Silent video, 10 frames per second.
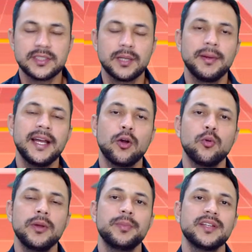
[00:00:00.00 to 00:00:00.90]
trabalhar com
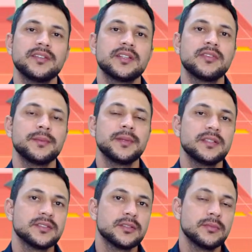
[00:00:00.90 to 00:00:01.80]
uma empresa que faz
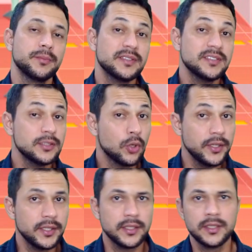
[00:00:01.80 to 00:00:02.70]
manutenção, uma empresa
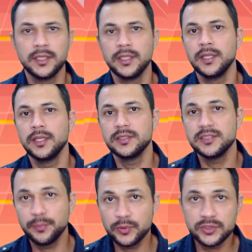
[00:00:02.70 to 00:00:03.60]
idônea.
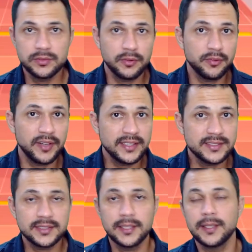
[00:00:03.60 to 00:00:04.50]
Se possível,
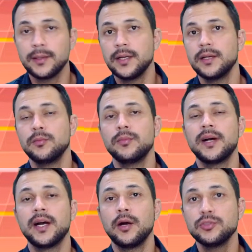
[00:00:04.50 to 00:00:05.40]
faça
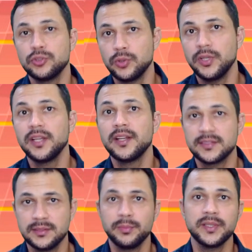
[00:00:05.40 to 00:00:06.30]
uma auditoria
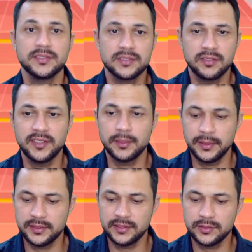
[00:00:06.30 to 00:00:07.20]
nessas empresas que faz a
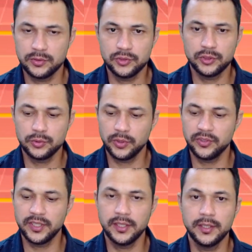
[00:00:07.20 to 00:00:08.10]
manutenção dos
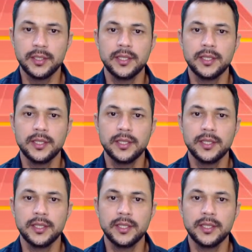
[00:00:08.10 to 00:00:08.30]
extintores aí